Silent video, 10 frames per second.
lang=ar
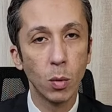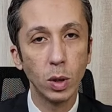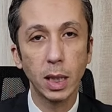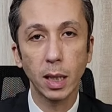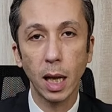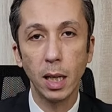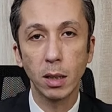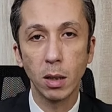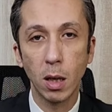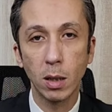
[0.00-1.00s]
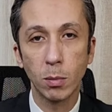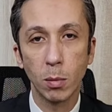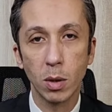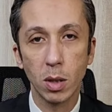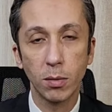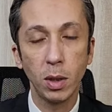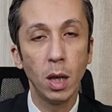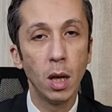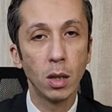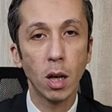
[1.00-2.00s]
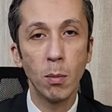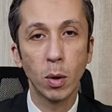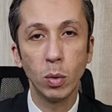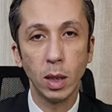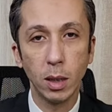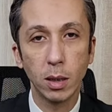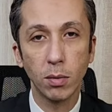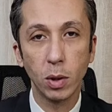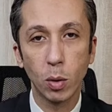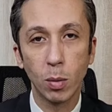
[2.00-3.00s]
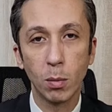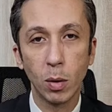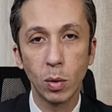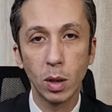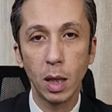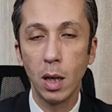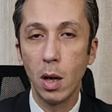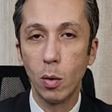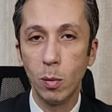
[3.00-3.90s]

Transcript: ودي كانت حلقه النهارده من المصرفي يا رب اكون قدرت افيدكم بالموضوع ده